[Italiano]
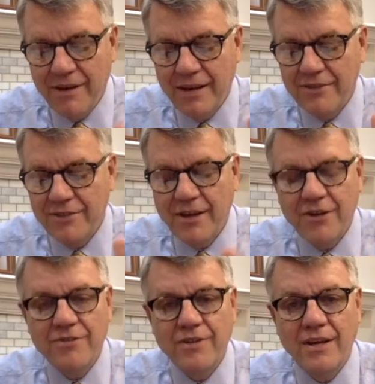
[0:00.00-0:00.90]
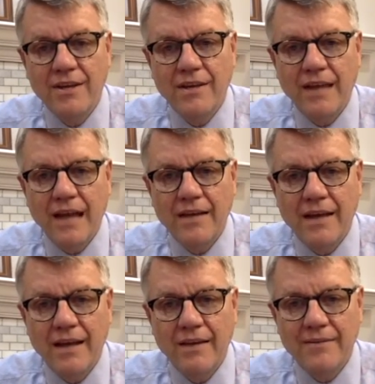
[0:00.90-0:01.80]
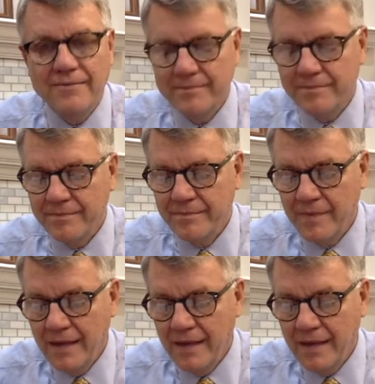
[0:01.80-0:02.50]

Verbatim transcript: come loro fecero in quel giorno.